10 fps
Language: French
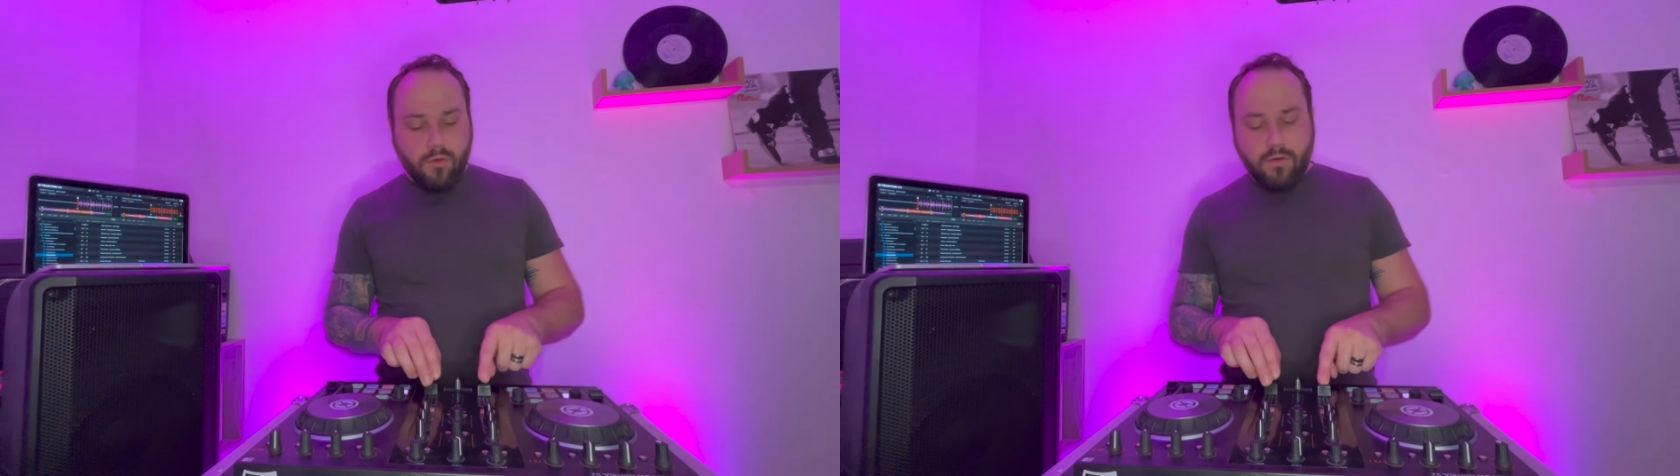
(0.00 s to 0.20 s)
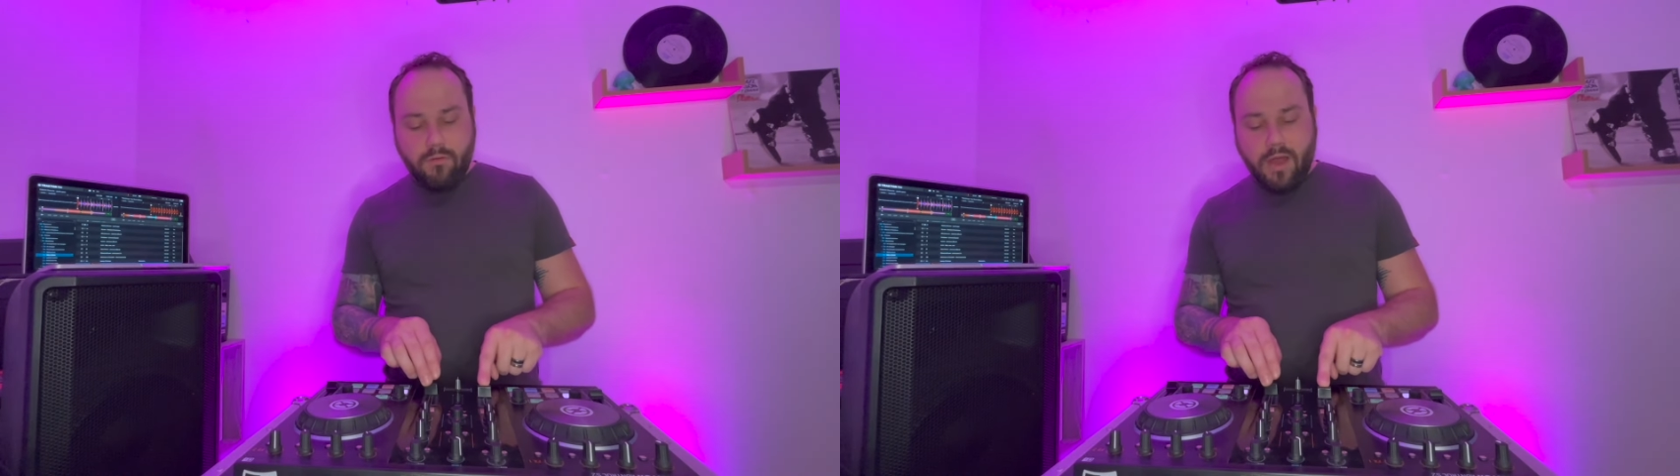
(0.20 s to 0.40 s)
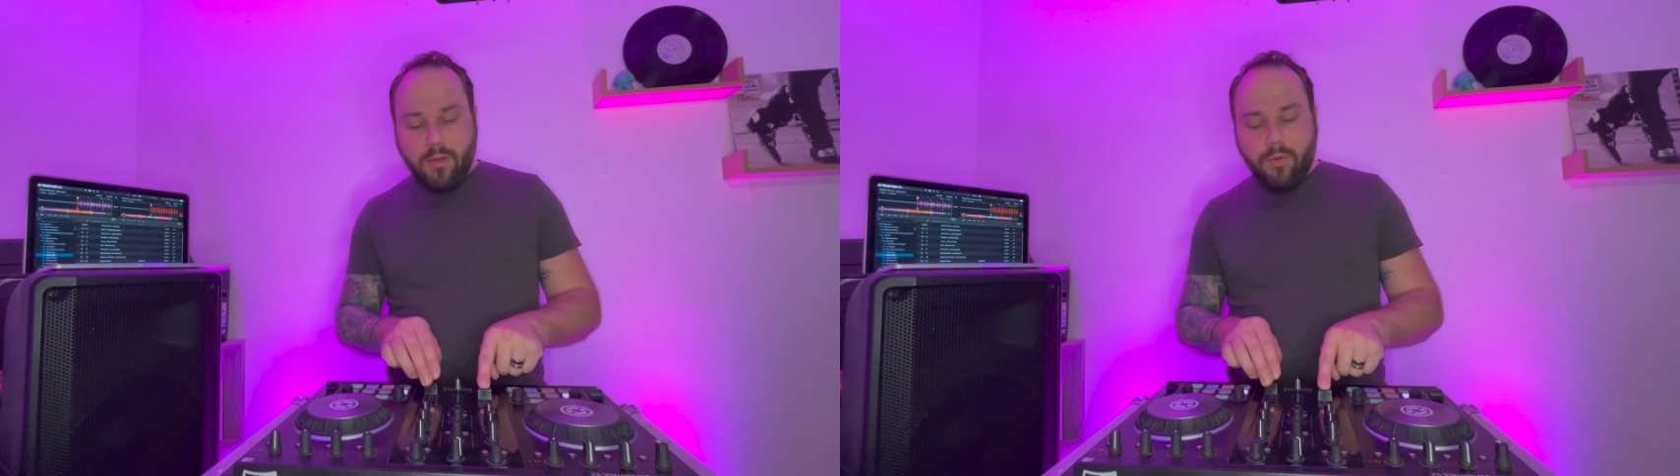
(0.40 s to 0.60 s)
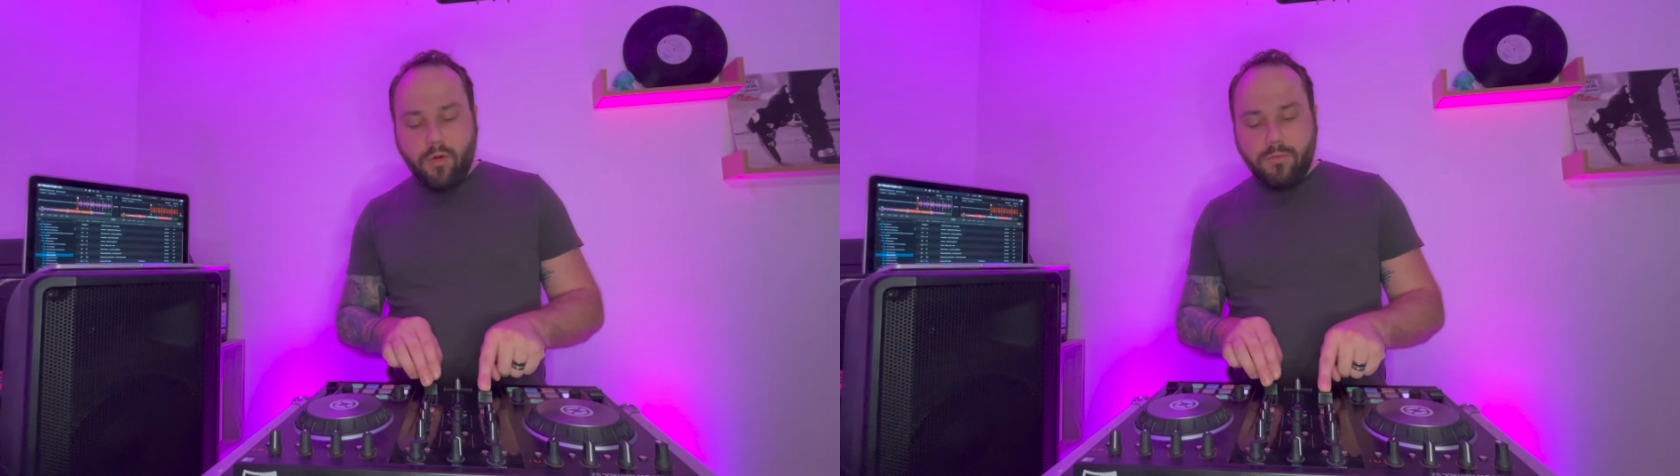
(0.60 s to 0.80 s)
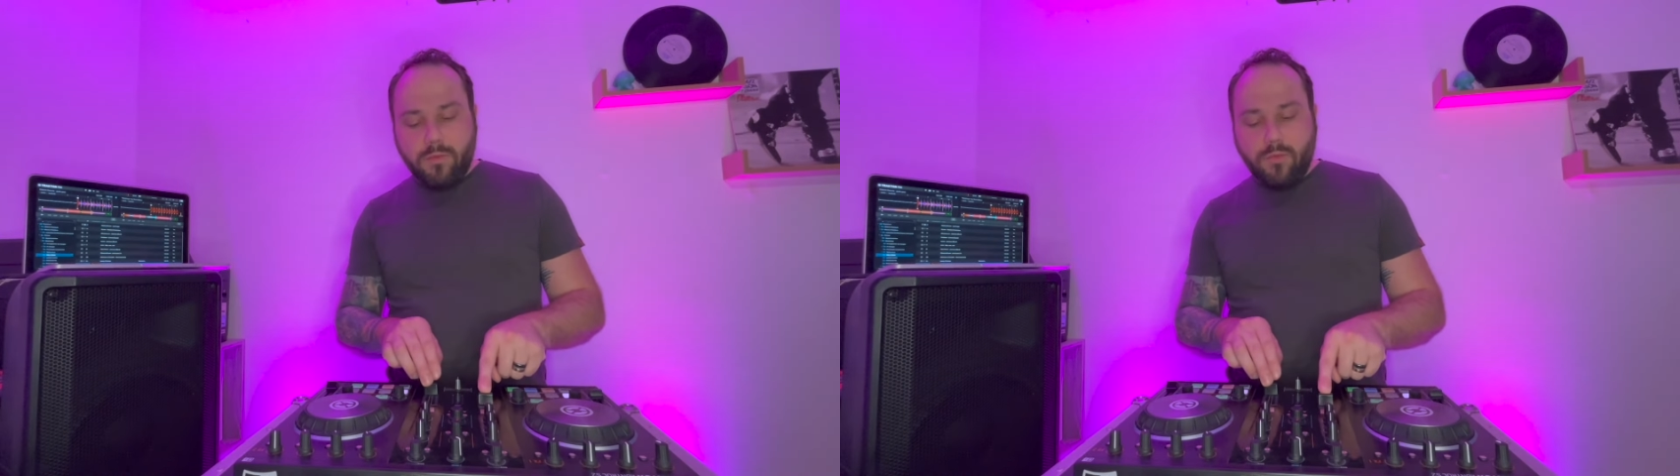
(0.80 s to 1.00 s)
on va avoir un
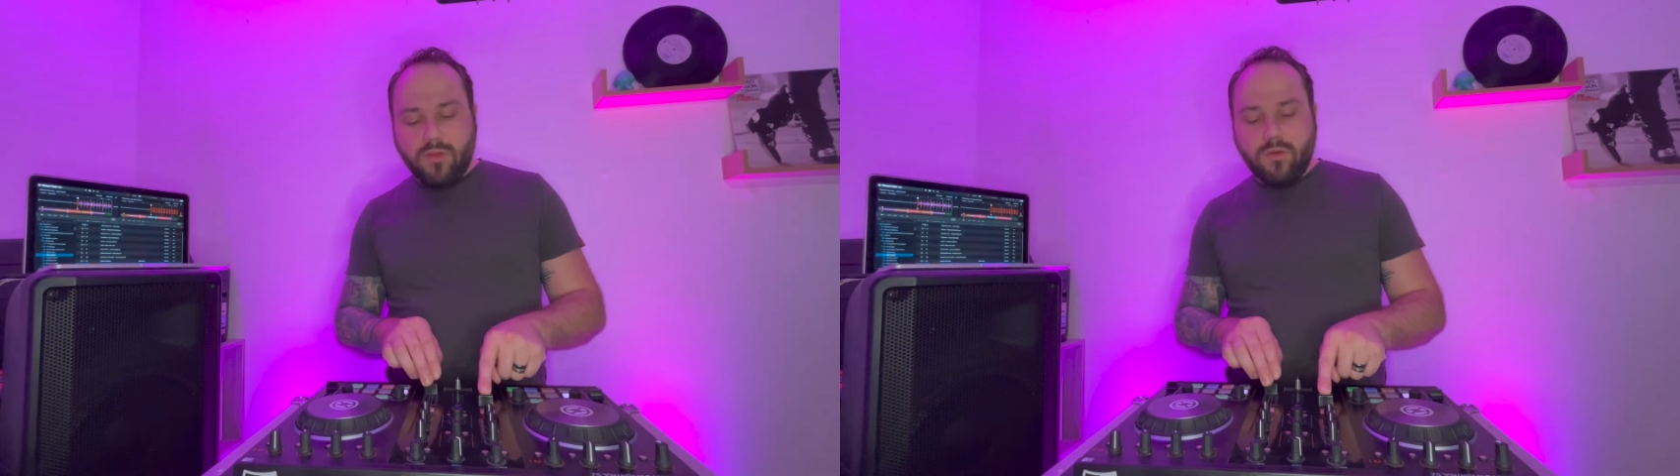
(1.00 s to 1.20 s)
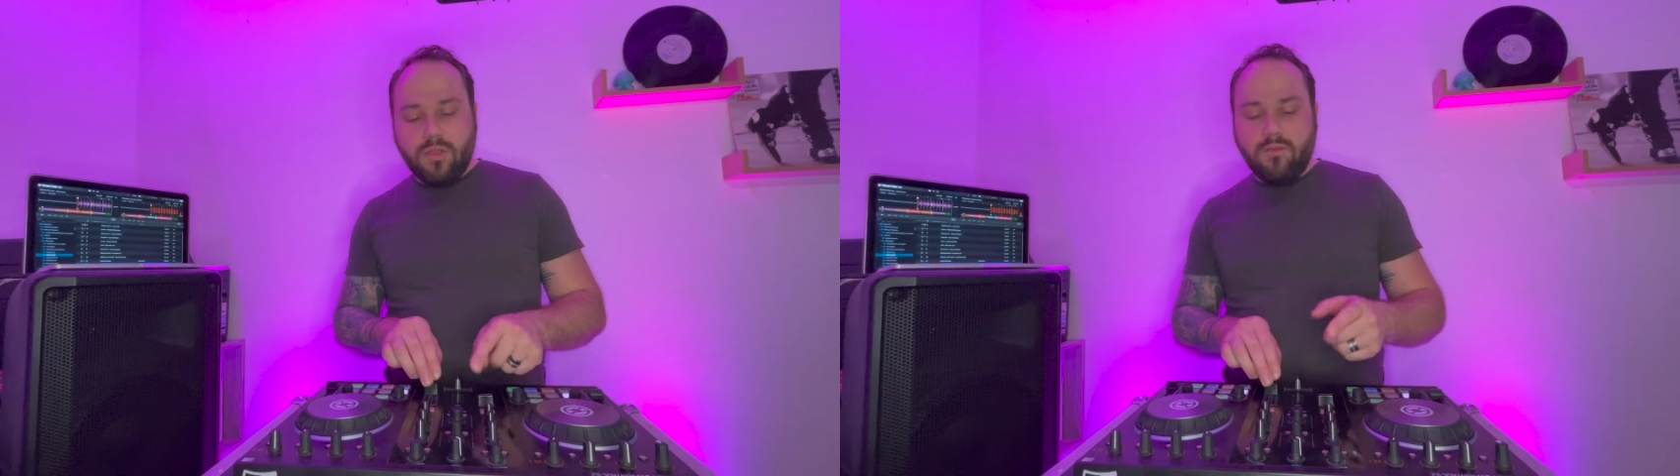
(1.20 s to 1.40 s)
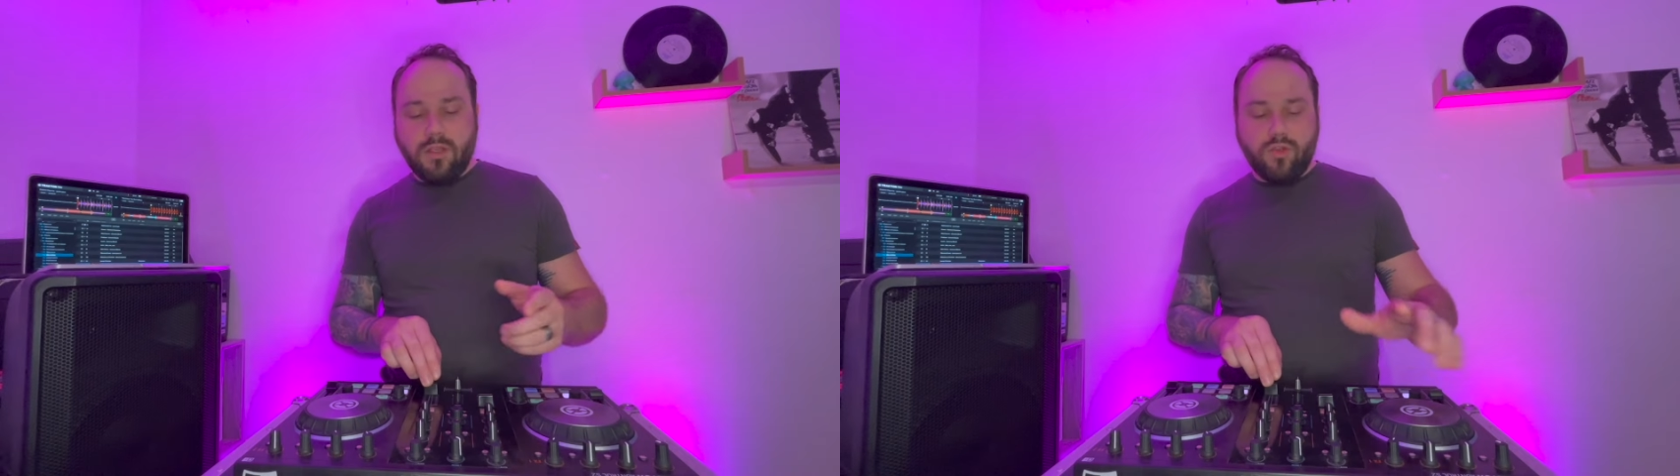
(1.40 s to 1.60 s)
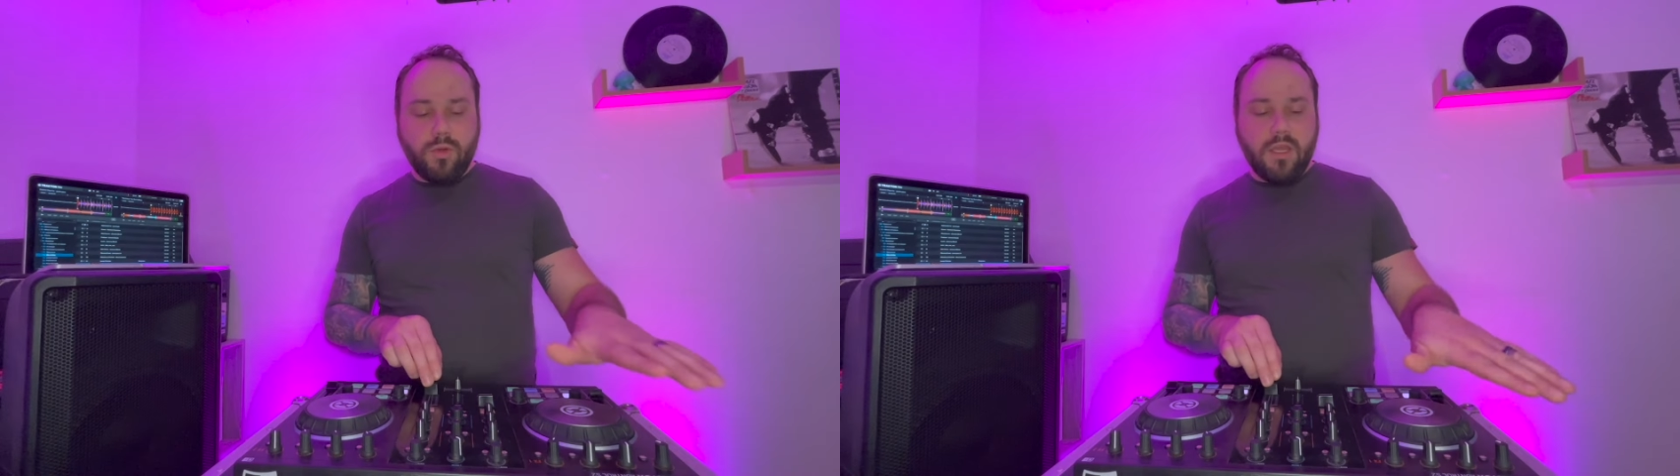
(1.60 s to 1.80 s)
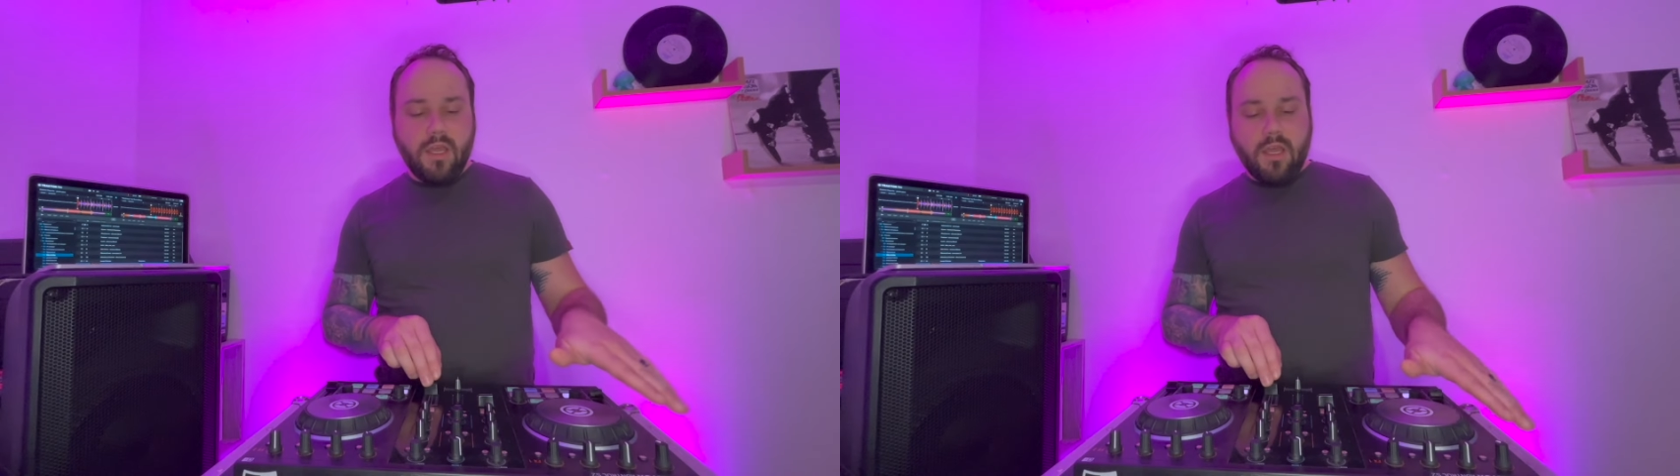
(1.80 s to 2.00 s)
premier morceau qui va jouer,